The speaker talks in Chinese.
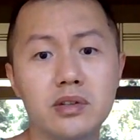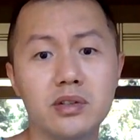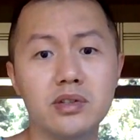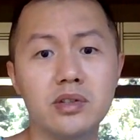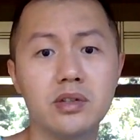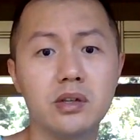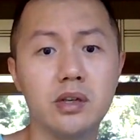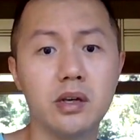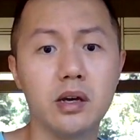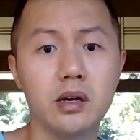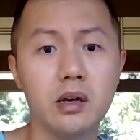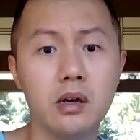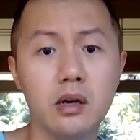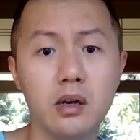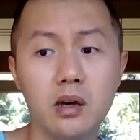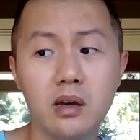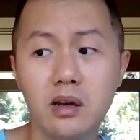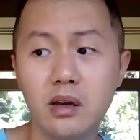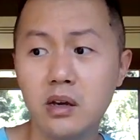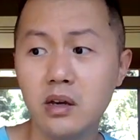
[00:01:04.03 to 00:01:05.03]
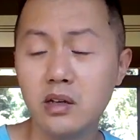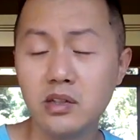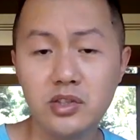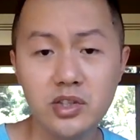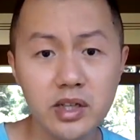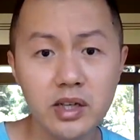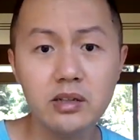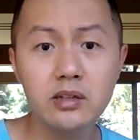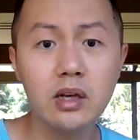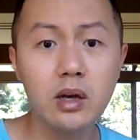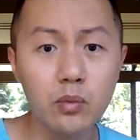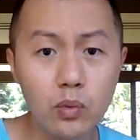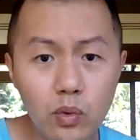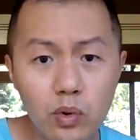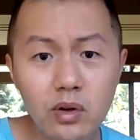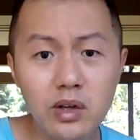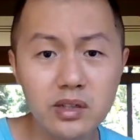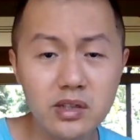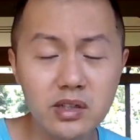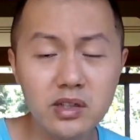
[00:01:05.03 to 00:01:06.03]
个事情，现在
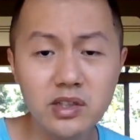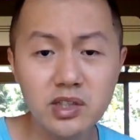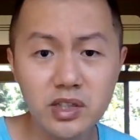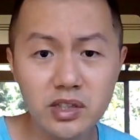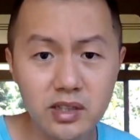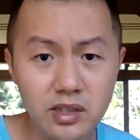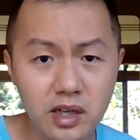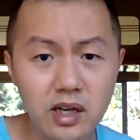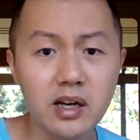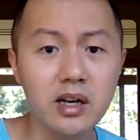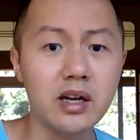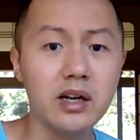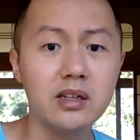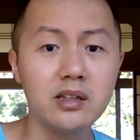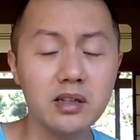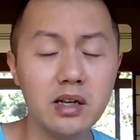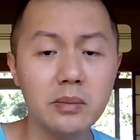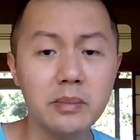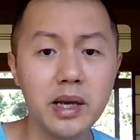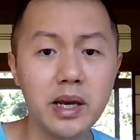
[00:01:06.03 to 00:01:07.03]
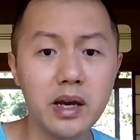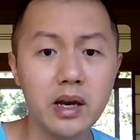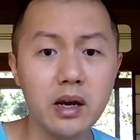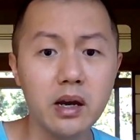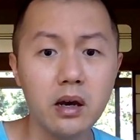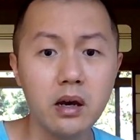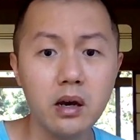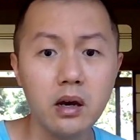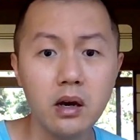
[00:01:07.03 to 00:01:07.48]
无论是基层还是上面，